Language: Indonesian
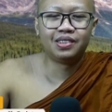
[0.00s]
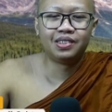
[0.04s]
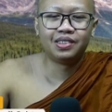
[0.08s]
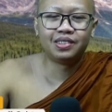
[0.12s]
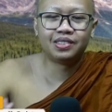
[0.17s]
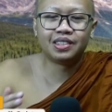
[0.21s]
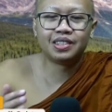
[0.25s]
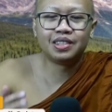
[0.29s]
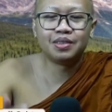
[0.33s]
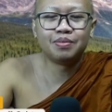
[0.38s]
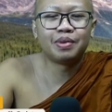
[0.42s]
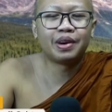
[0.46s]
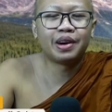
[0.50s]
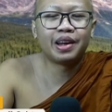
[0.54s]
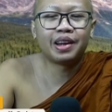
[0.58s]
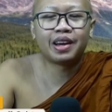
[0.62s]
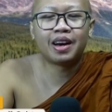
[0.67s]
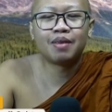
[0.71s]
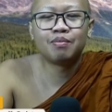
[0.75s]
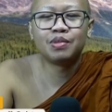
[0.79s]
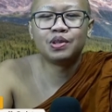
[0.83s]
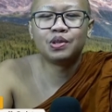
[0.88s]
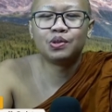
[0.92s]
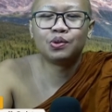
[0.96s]
Jadi mereka
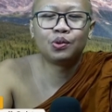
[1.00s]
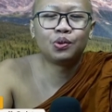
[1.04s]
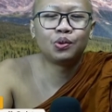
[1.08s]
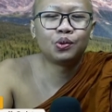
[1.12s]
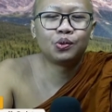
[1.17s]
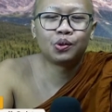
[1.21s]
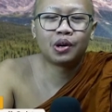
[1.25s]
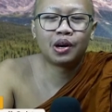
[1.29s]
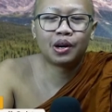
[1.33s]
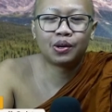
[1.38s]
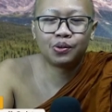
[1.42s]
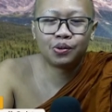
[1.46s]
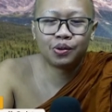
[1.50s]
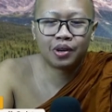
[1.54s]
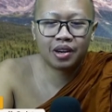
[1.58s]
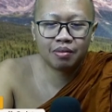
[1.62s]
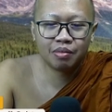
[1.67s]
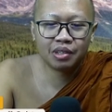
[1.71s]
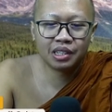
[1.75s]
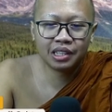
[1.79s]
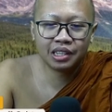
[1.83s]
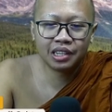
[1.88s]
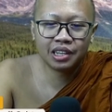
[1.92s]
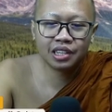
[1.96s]
menyuruh kura-kura
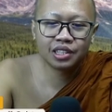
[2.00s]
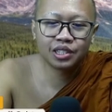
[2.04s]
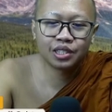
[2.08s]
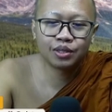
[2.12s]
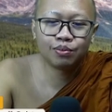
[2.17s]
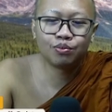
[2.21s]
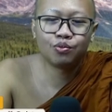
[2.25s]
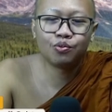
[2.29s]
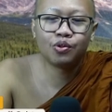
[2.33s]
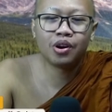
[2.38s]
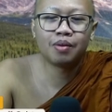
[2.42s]
menggigit sebuah